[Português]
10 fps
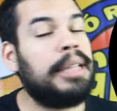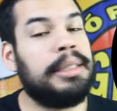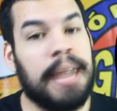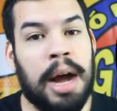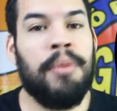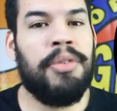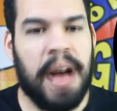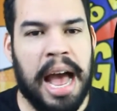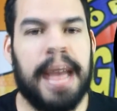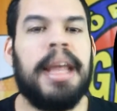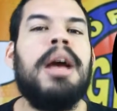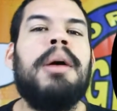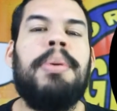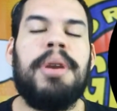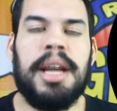não vai
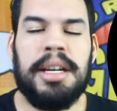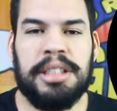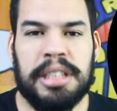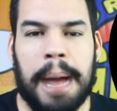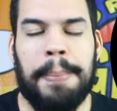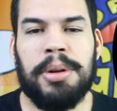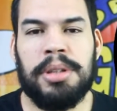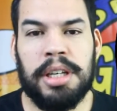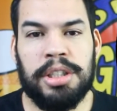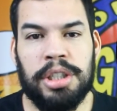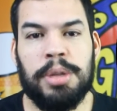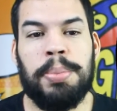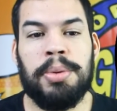porque ele está protegido